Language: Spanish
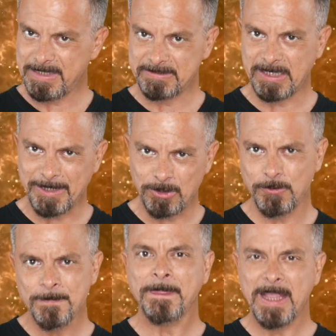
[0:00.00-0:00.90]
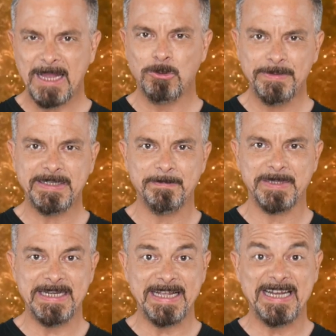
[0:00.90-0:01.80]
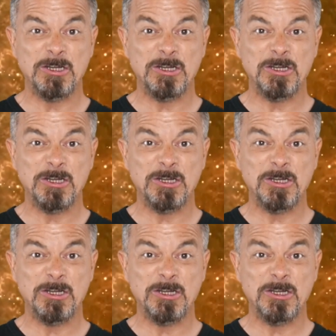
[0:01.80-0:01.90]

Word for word: El trabajo alude también a que